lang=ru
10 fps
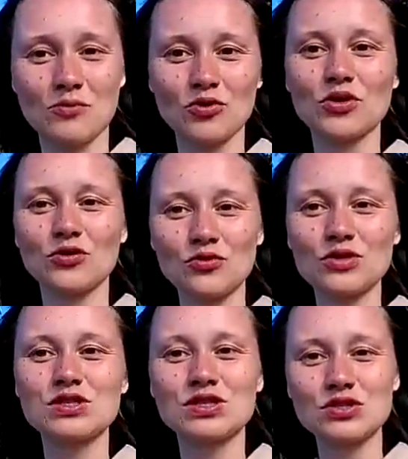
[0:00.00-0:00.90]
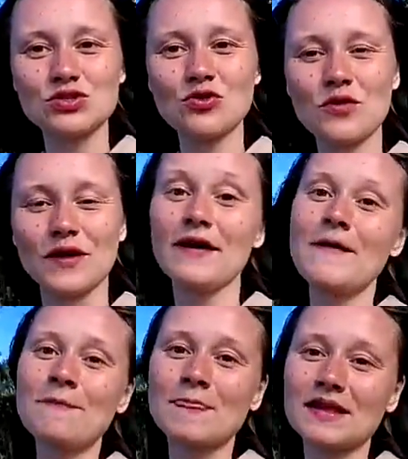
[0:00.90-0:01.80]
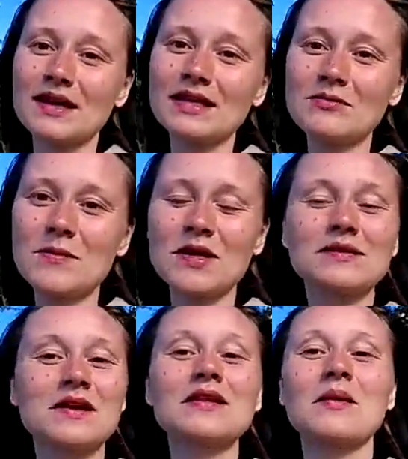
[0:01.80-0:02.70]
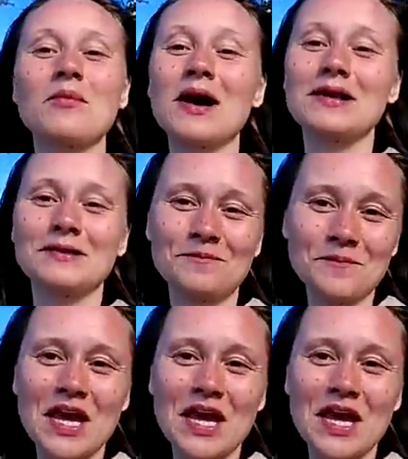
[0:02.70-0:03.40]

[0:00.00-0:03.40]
работаю оттуда дистанционно. На данный момент я на Бали.